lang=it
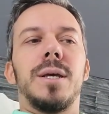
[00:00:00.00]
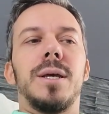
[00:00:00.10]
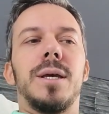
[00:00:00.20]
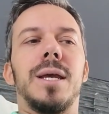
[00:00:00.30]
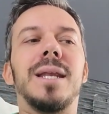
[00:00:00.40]

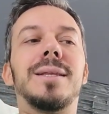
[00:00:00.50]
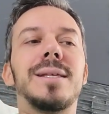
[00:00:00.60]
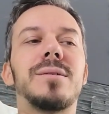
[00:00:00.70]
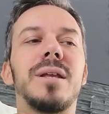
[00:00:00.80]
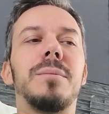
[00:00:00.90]
E
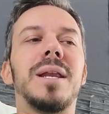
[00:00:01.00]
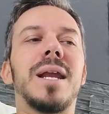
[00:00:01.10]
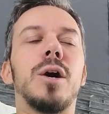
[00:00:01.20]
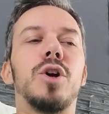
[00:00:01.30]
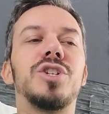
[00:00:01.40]
l'intenzione del
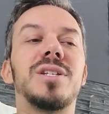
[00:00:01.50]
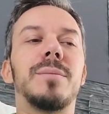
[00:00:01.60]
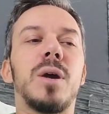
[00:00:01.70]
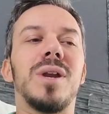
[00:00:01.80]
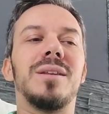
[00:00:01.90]
Milano oggi
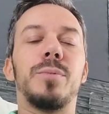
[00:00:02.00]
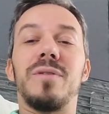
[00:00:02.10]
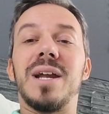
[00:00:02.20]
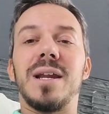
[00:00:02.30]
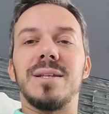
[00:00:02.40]
sembra quella di
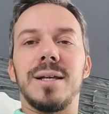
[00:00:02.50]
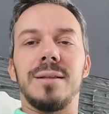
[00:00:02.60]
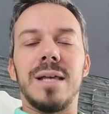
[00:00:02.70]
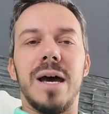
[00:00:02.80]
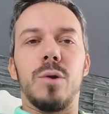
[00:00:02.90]
provare a
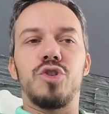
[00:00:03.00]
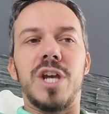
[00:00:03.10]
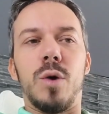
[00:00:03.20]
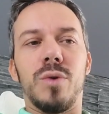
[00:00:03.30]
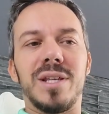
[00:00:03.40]
riscattarlo.
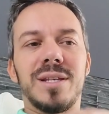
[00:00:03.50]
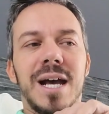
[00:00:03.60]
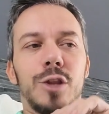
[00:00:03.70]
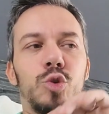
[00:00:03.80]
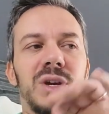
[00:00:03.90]
C'è un
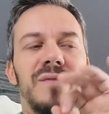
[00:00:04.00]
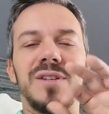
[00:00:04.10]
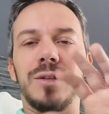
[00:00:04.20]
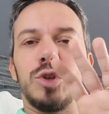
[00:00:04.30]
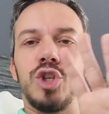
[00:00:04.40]
riscatto che è
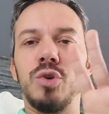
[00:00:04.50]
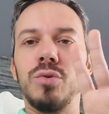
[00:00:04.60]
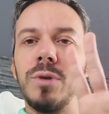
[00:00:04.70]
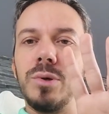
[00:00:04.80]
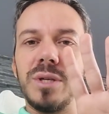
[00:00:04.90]
fissato a
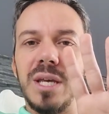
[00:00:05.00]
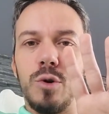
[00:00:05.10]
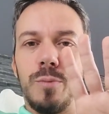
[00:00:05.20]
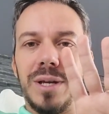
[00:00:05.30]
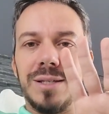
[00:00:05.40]
5 milioni di
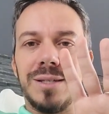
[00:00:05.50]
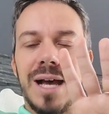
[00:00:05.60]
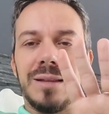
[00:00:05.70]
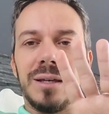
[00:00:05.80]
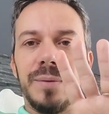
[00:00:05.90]
euro per
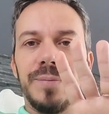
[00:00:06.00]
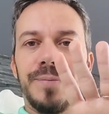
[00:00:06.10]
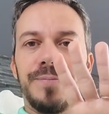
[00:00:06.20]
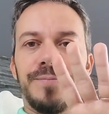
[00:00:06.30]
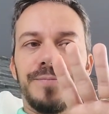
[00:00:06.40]
l'estate
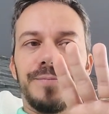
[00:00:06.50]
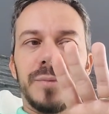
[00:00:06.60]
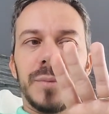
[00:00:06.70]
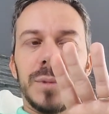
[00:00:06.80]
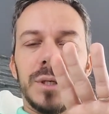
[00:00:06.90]

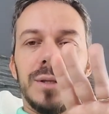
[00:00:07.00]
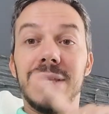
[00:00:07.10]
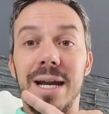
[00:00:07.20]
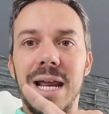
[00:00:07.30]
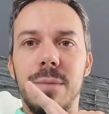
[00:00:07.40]

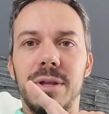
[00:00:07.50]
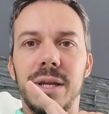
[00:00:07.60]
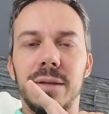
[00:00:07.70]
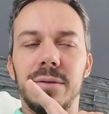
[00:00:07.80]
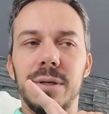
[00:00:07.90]
dal Real
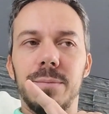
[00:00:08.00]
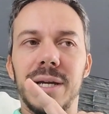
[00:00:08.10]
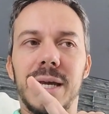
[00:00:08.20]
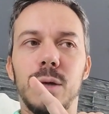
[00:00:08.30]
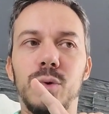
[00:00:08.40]
Madrid,
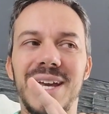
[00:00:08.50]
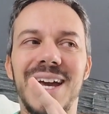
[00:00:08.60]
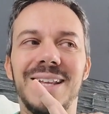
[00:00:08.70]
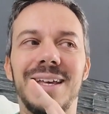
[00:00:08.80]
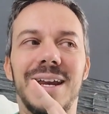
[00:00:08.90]
perché lui
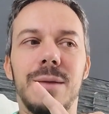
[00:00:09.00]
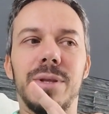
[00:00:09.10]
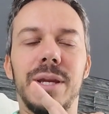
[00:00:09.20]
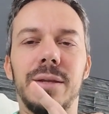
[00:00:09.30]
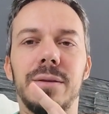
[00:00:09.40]
è del Real
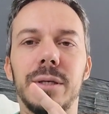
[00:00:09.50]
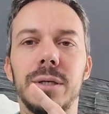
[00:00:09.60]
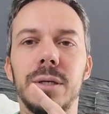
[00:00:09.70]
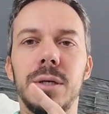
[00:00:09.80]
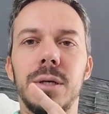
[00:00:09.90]

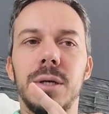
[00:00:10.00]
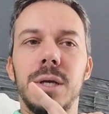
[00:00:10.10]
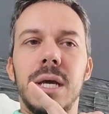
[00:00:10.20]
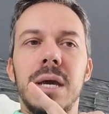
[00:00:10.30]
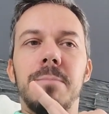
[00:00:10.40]
Madrid,
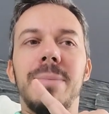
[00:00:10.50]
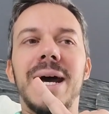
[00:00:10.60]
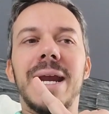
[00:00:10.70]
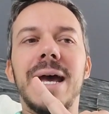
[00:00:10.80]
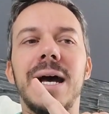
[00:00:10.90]
ma
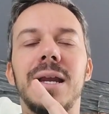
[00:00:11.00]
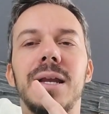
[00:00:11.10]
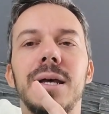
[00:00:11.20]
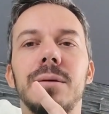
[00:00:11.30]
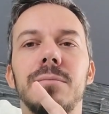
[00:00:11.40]
il
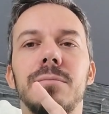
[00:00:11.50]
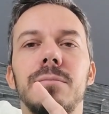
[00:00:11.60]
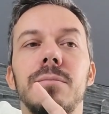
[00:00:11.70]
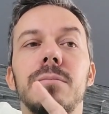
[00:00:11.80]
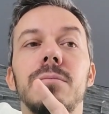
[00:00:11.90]
Real,
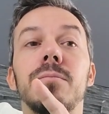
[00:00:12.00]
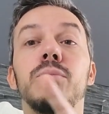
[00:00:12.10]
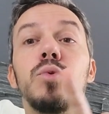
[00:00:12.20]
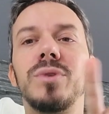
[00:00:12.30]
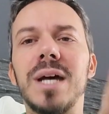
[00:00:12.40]

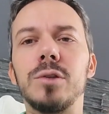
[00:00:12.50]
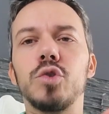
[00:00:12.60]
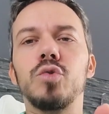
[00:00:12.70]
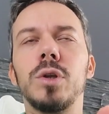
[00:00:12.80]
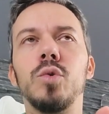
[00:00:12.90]
puntando
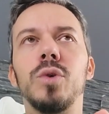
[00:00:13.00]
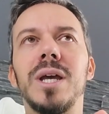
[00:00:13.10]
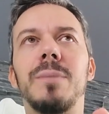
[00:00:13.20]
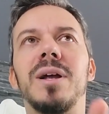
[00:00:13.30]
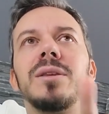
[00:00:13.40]
su di
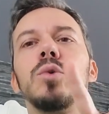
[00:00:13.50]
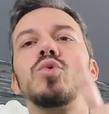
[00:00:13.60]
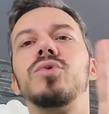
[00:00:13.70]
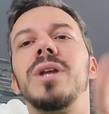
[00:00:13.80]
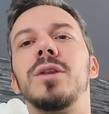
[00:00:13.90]
lui, ha
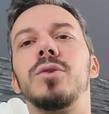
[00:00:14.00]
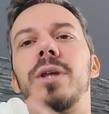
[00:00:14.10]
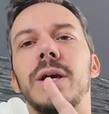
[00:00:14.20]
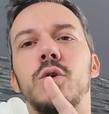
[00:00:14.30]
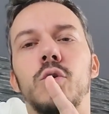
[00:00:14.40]
mantenuto un diritto
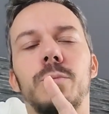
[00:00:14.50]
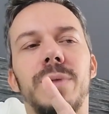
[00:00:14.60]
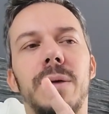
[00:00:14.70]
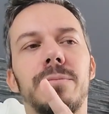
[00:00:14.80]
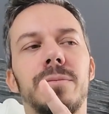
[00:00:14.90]
di
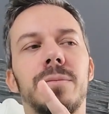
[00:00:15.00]
recompra